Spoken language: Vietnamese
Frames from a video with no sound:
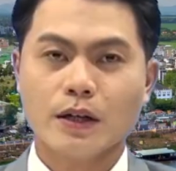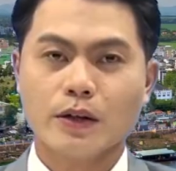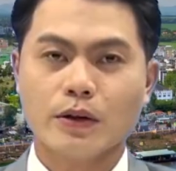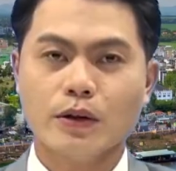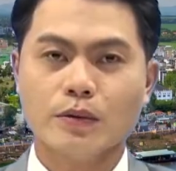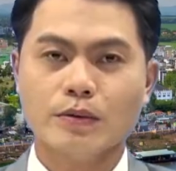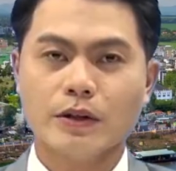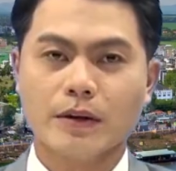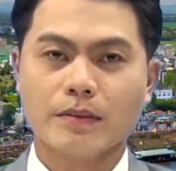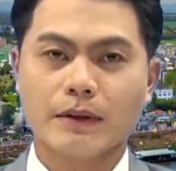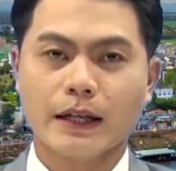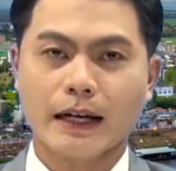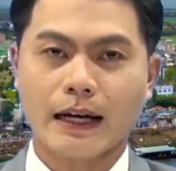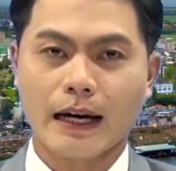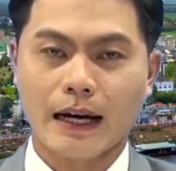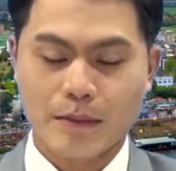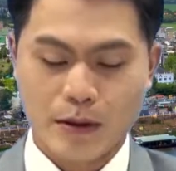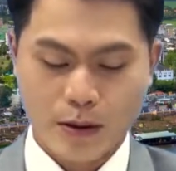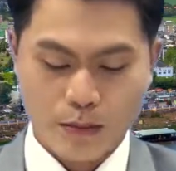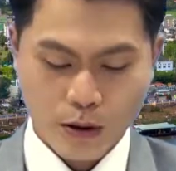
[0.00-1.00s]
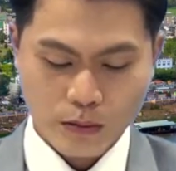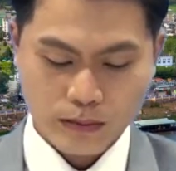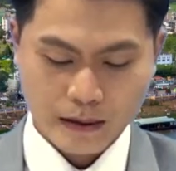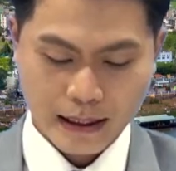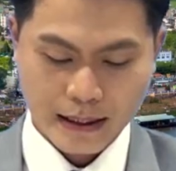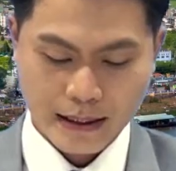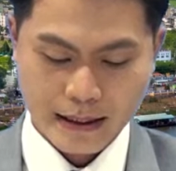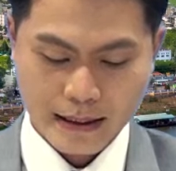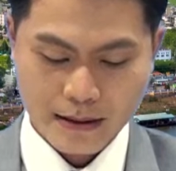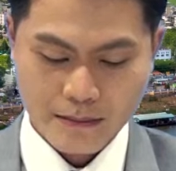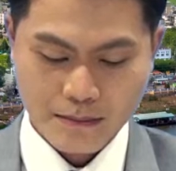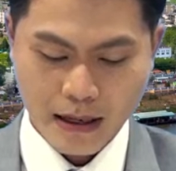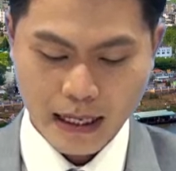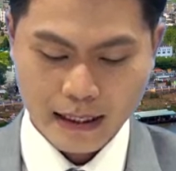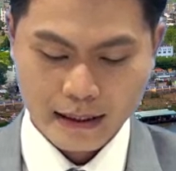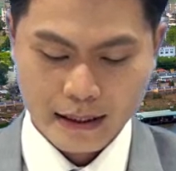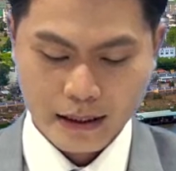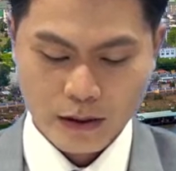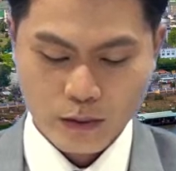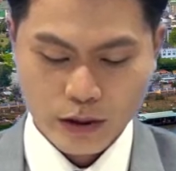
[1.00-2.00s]
Cũng trong ngày 21 tháng 9,
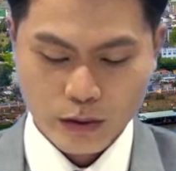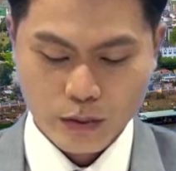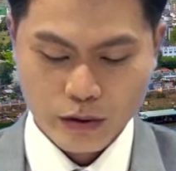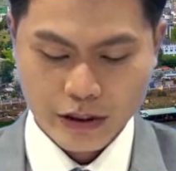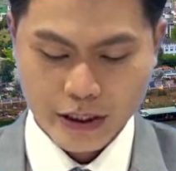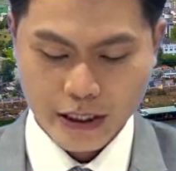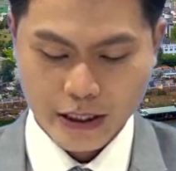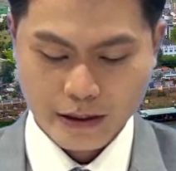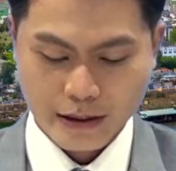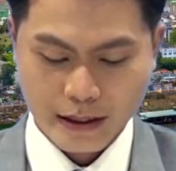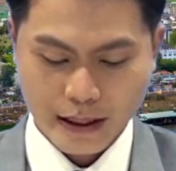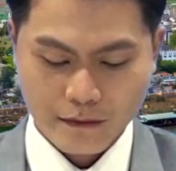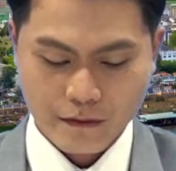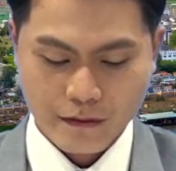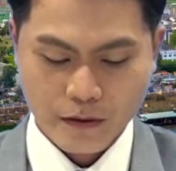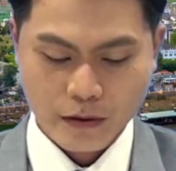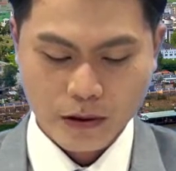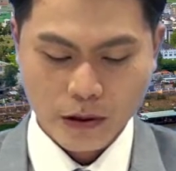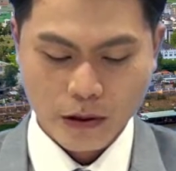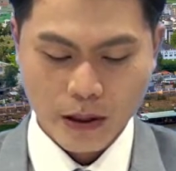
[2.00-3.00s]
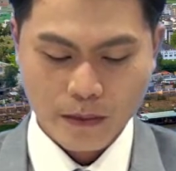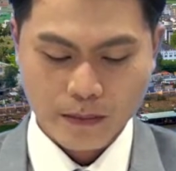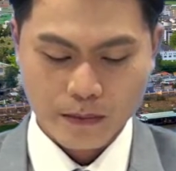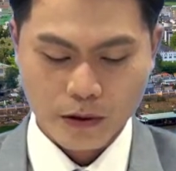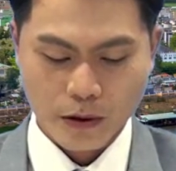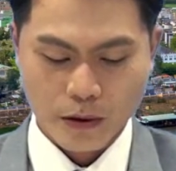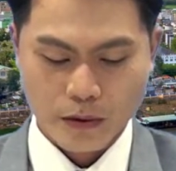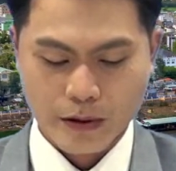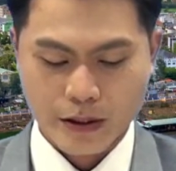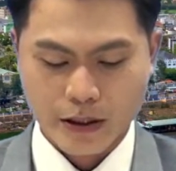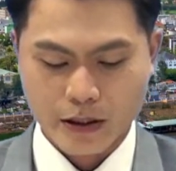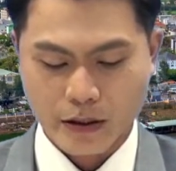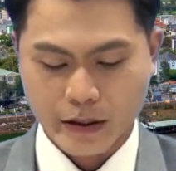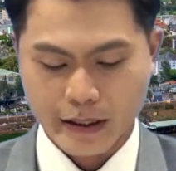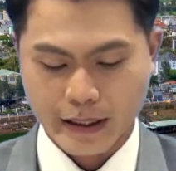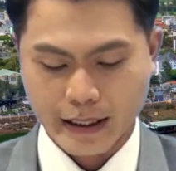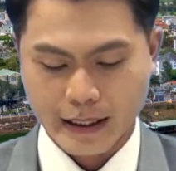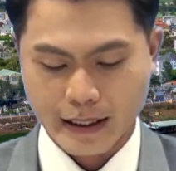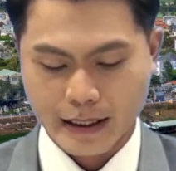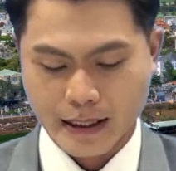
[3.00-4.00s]
Ban Chỉ huy quân sự thành phố Châu Đốc tổ chức
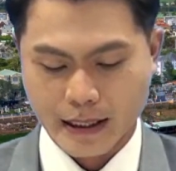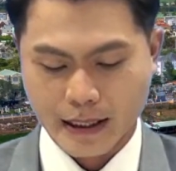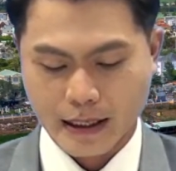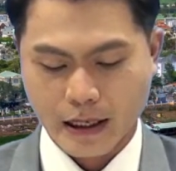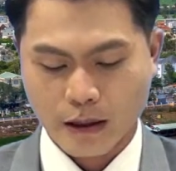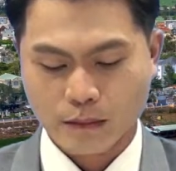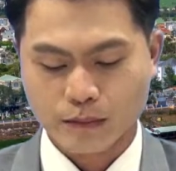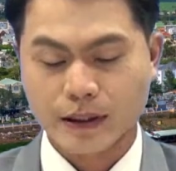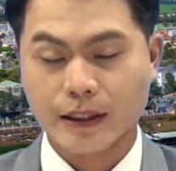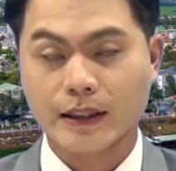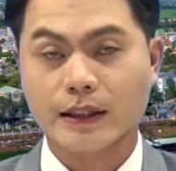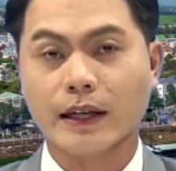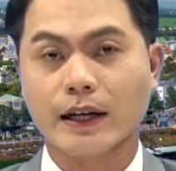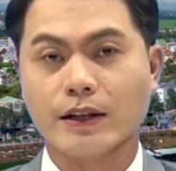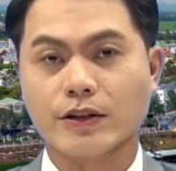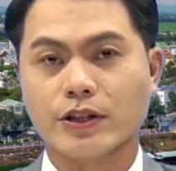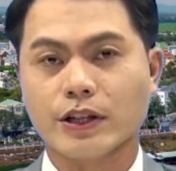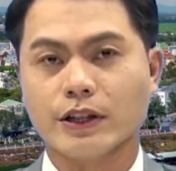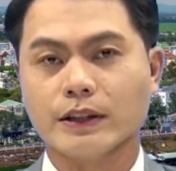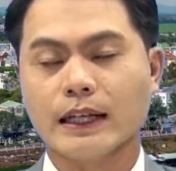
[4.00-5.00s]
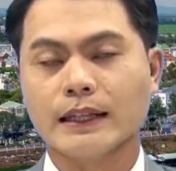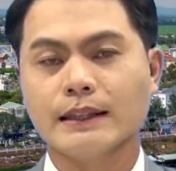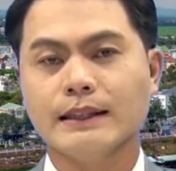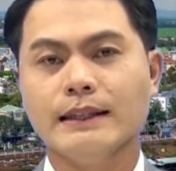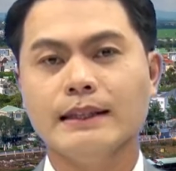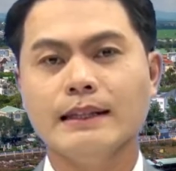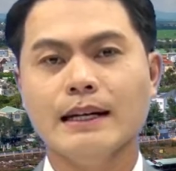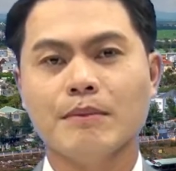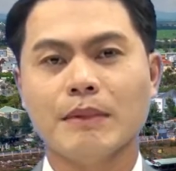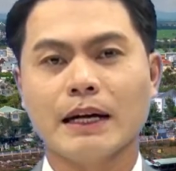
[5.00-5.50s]
hội nghị thông tin thời sự tháng 9 năm